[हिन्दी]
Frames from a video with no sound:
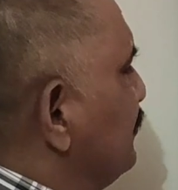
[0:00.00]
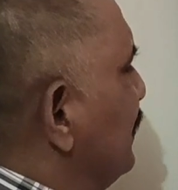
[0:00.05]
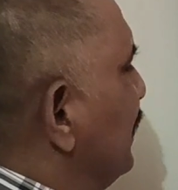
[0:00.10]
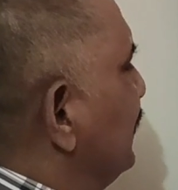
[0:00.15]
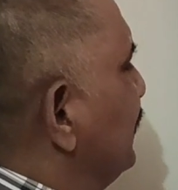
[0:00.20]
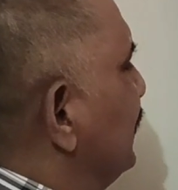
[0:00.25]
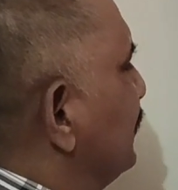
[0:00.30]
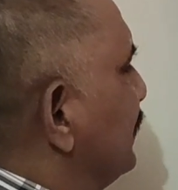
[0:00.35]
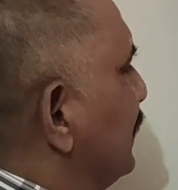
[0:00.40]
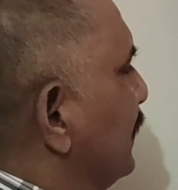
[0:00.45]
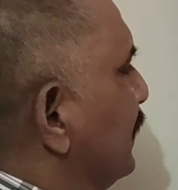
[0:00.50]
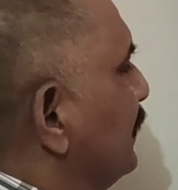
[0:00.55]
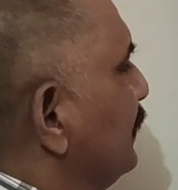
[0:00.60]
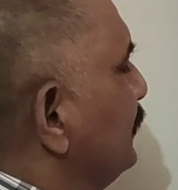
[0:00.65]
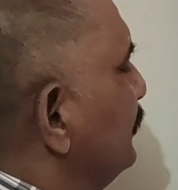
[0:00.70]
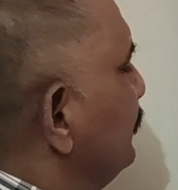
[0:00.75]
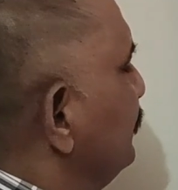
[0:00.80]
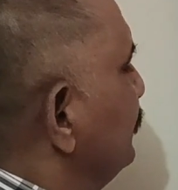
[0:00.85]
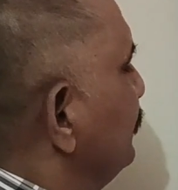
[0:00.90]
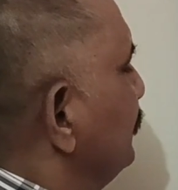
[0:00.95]
इसमें आ जाता है
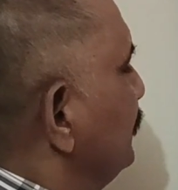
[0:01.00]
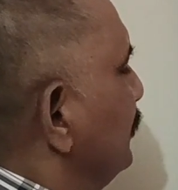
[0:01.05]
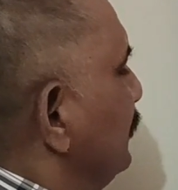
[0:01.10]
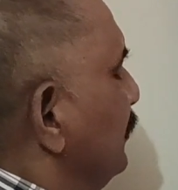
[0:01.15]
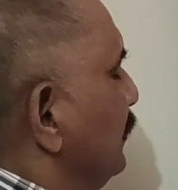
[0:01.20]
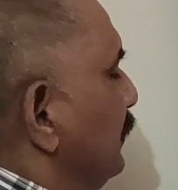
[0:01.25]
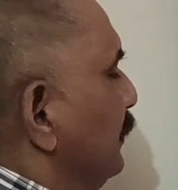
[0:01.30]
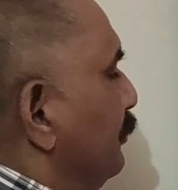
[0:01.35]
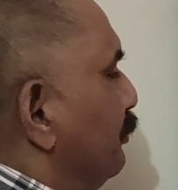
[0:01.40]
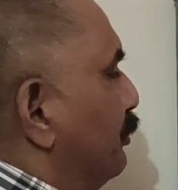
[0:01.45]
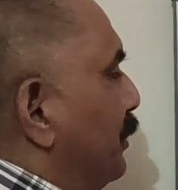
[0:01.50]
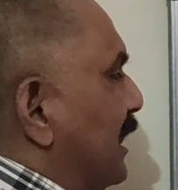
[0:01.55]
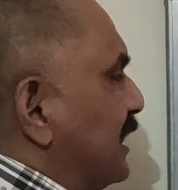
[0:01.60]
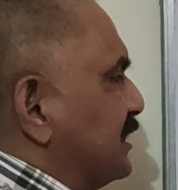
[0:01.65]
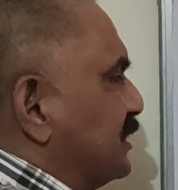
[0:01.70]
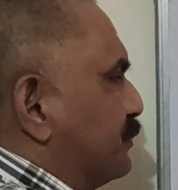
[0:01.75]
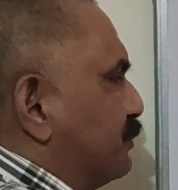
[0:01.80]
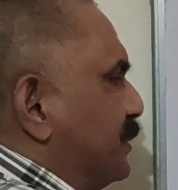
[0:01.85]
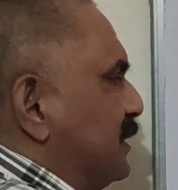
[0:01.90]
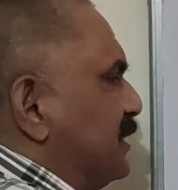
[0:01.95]

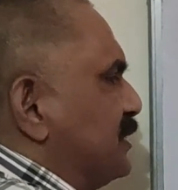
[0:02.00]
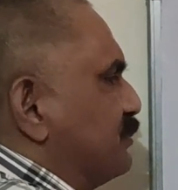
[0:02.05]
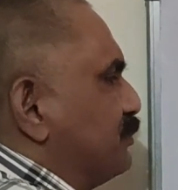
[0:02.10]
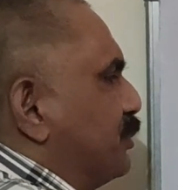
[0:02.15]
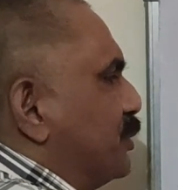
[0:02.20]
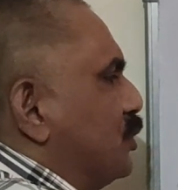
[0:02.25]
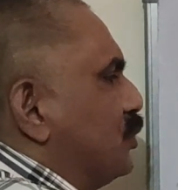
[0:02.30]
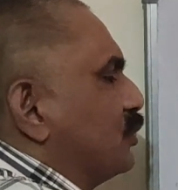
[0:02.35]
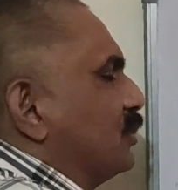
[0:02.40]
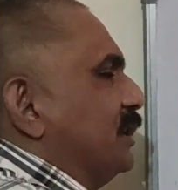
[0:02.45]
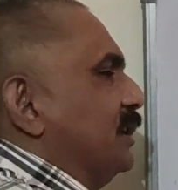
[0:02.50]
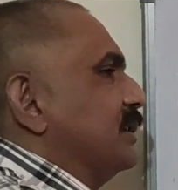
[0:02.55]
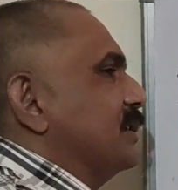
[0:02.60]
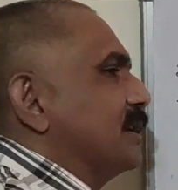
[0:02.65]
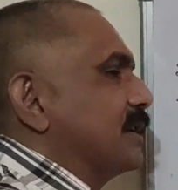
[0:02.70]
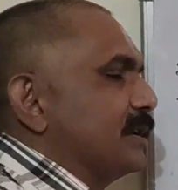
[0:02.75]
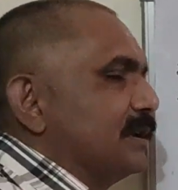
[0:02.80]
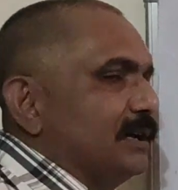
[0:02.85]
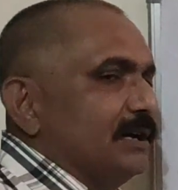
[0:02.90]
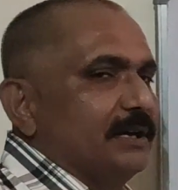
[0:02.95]
बैकस्पेस प्रयोग नहीं
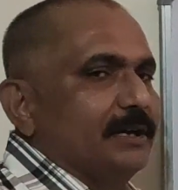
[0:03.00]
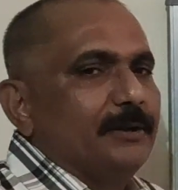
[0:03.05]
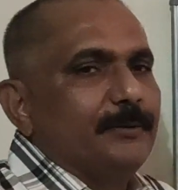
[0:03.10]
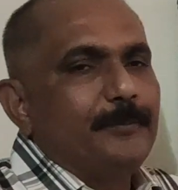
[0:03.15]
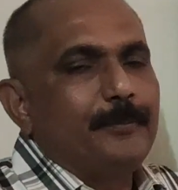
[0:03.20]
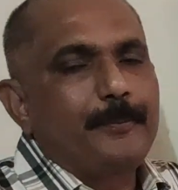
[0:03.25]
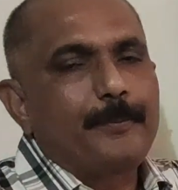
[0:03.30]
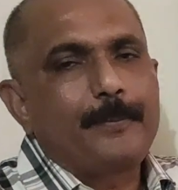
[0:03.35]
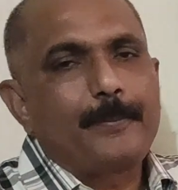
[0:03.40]
करना है